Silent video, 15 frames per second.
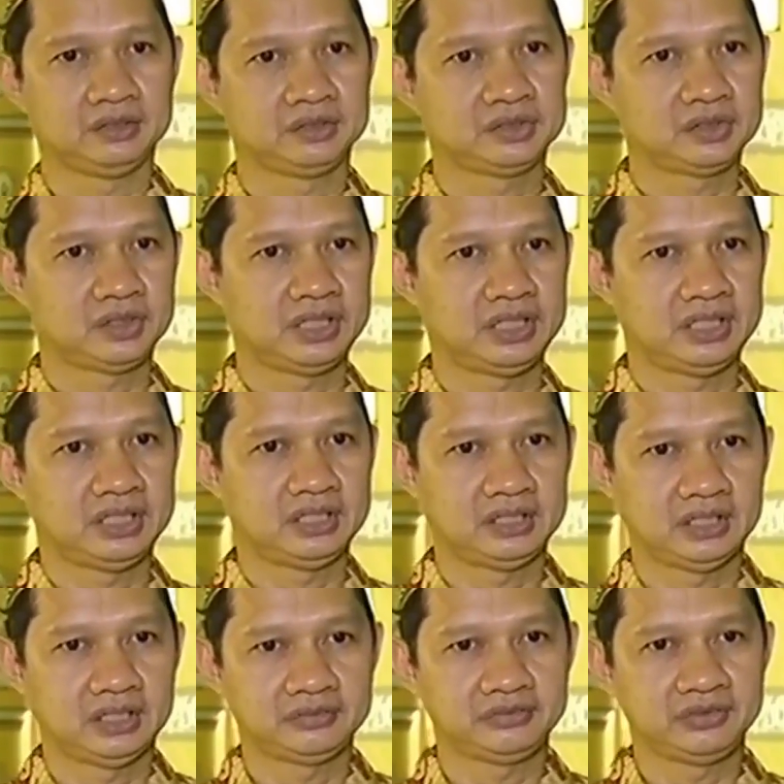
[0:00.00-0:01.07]
kalau
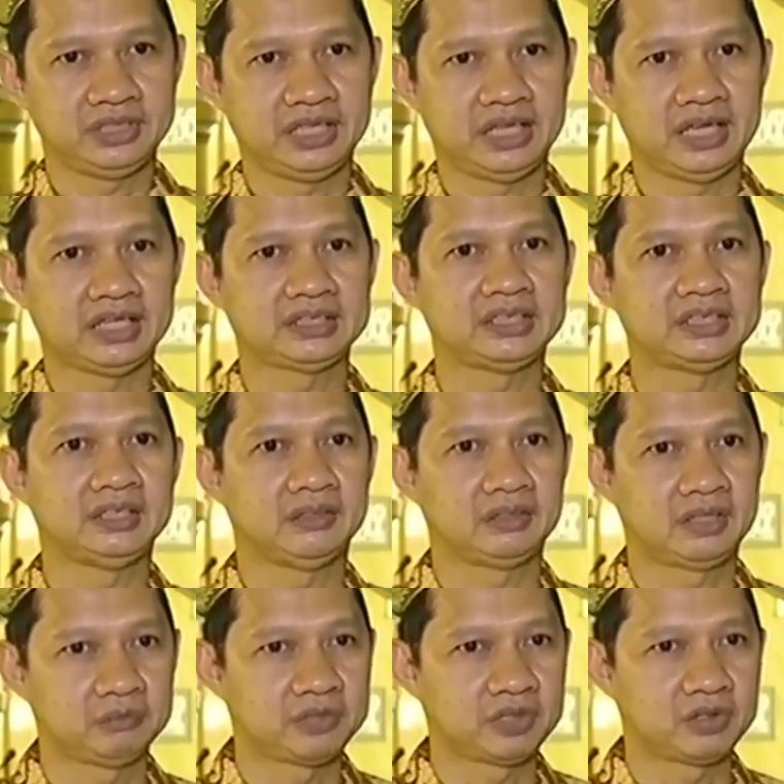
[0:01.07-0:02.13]
soal
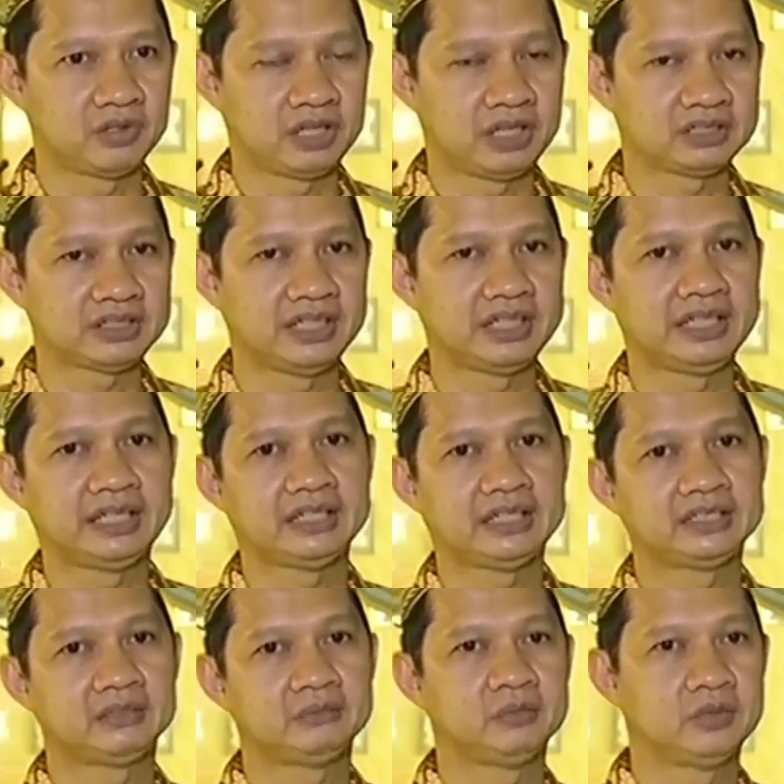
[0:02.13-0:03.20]
afiliasi orang per orang,
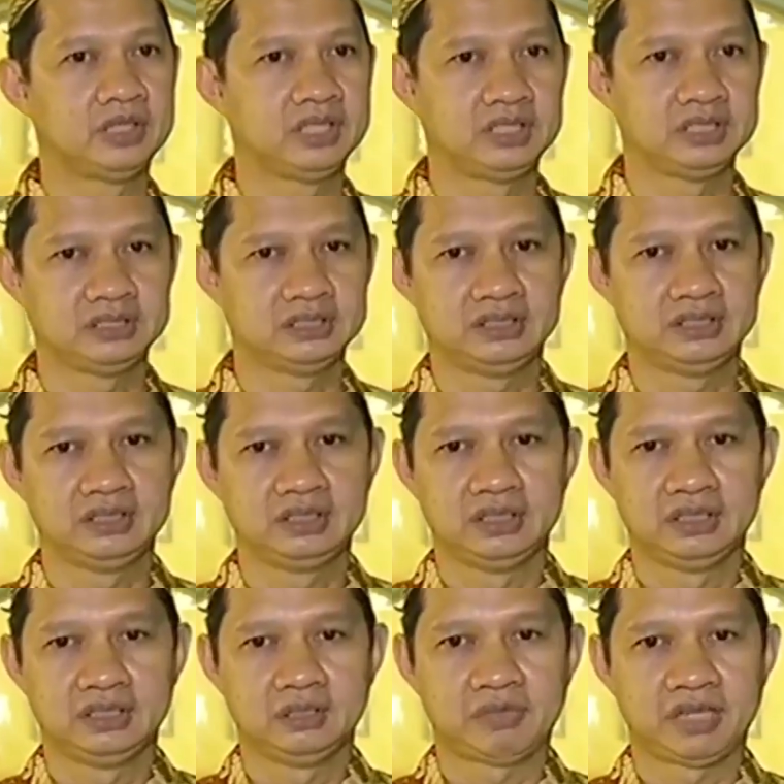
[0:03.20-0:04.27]
saya kira semua
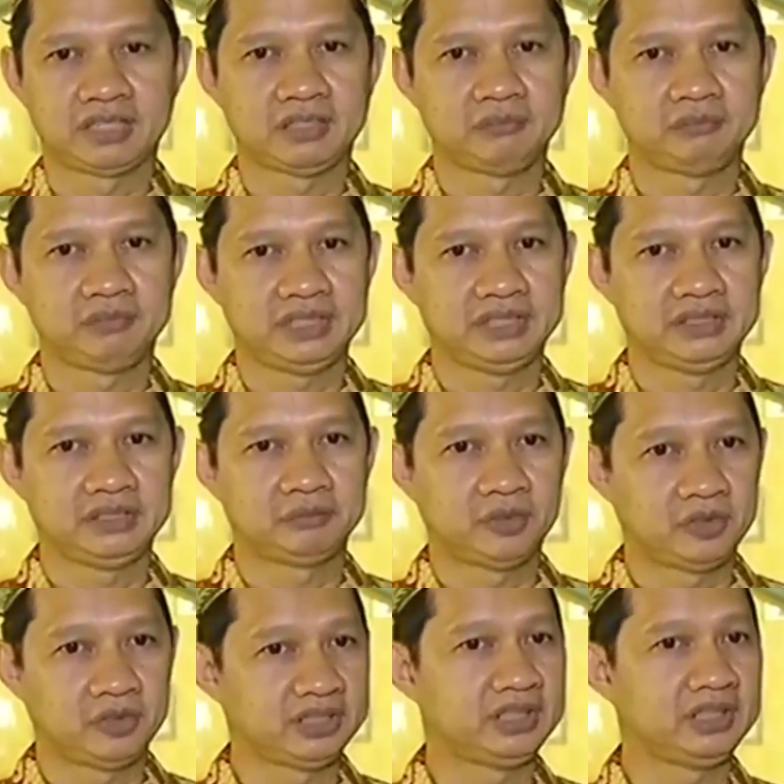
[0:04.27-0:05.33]
partai
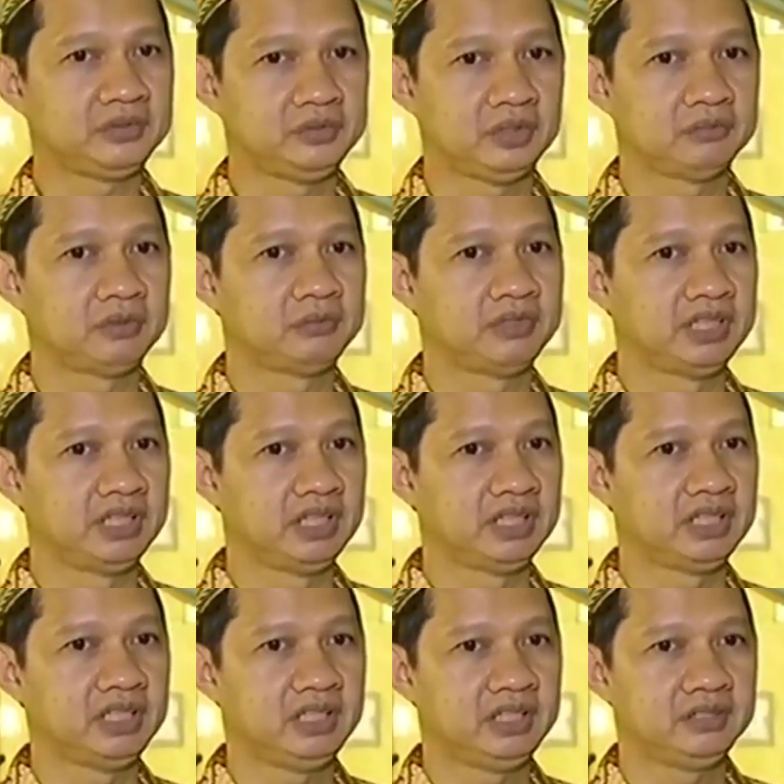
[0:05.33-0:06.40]
pilih politik juga
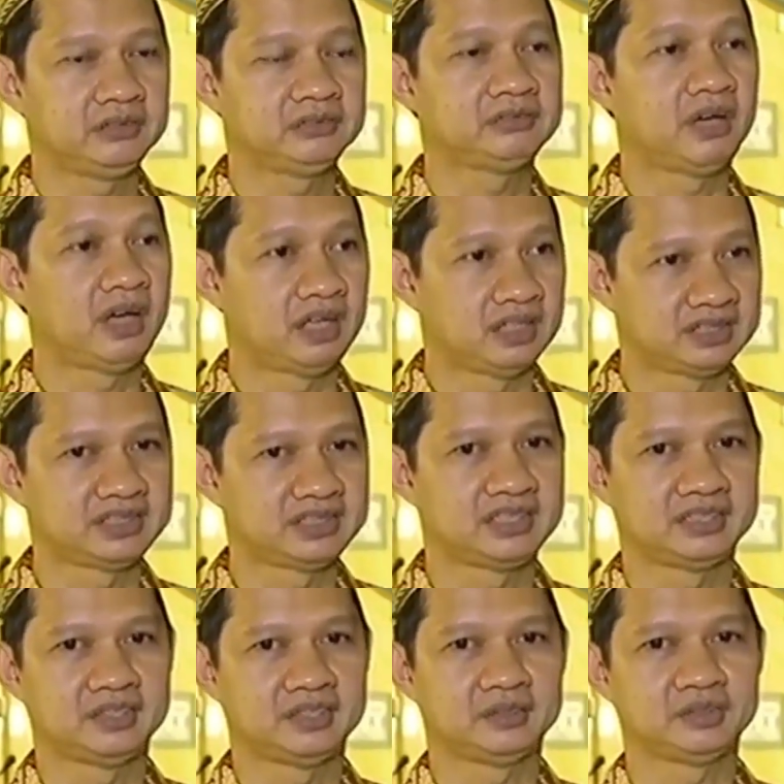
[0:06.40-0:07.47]
memiliki
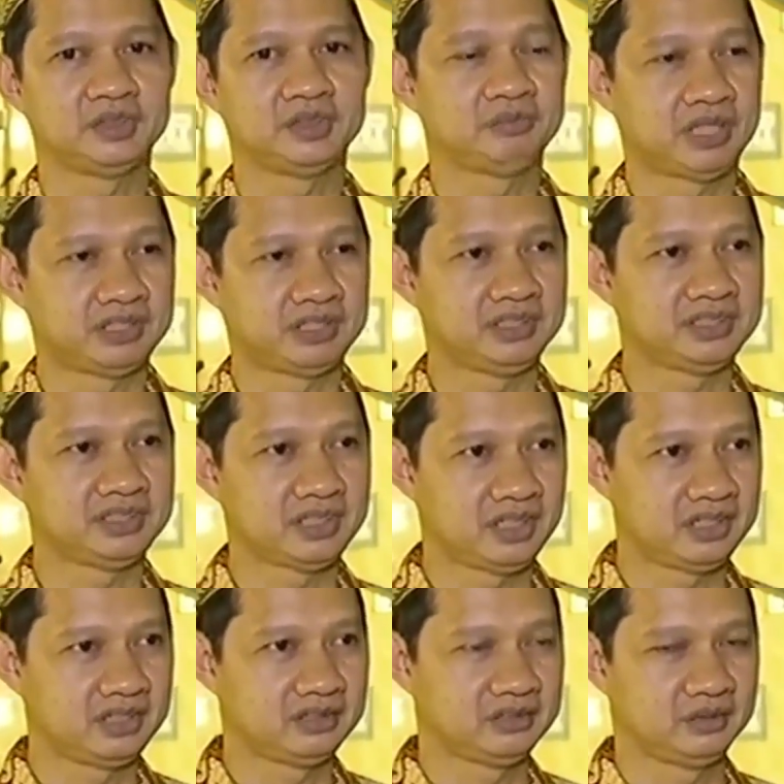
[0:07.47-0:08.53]
fans atau
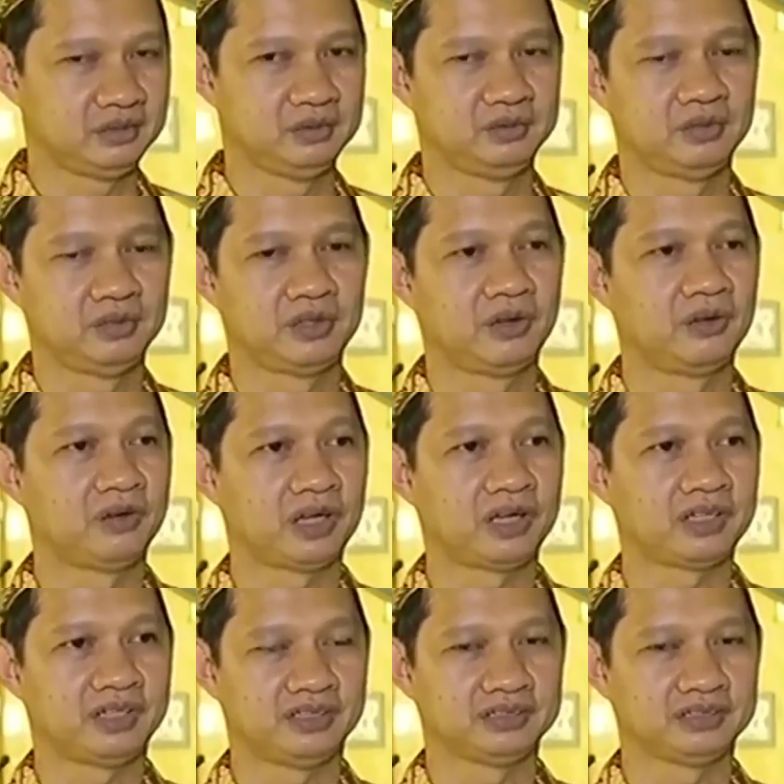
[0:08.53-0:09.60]
simpatisan atau
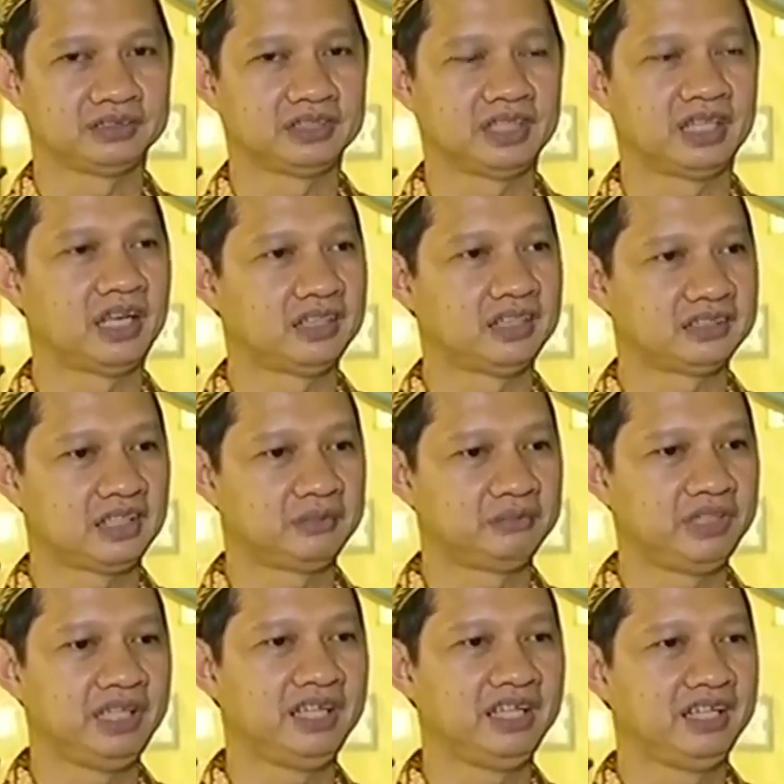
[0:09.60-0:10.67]
orang-orang yang
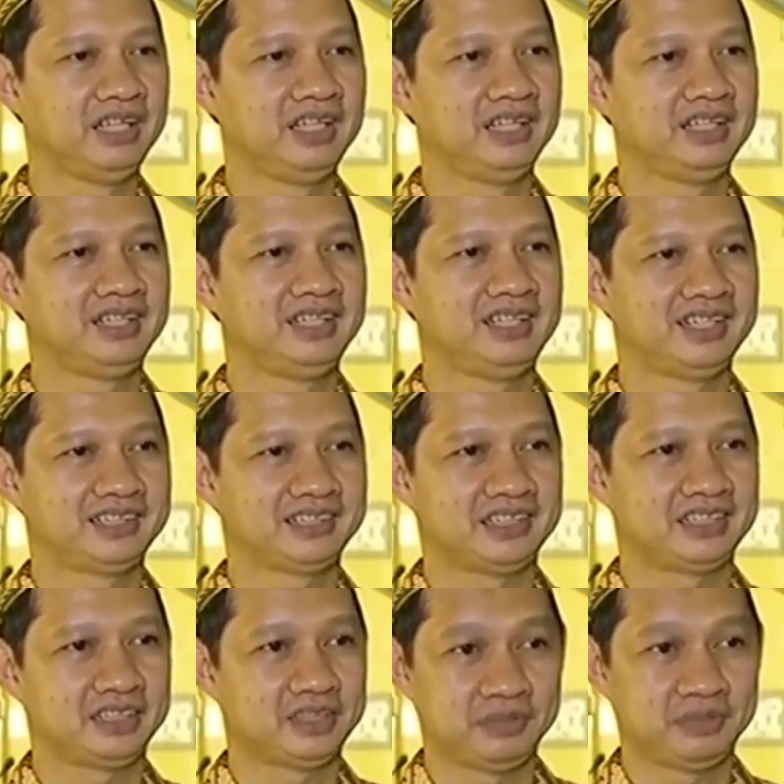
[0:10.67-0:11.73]
senang tapi
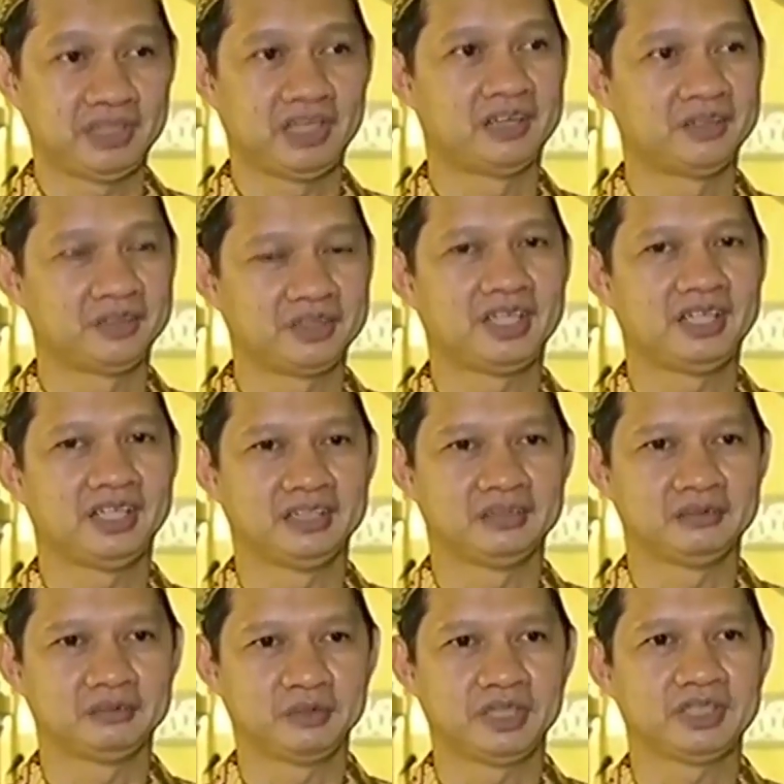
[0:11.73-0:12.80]
tidak tercatat sebagai
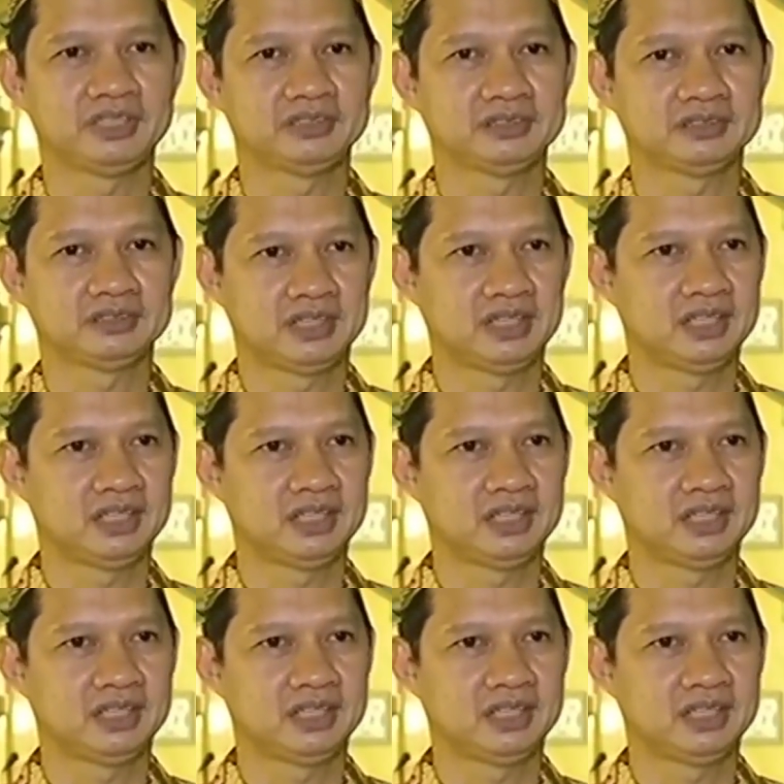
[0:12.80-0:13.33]
anggota ya.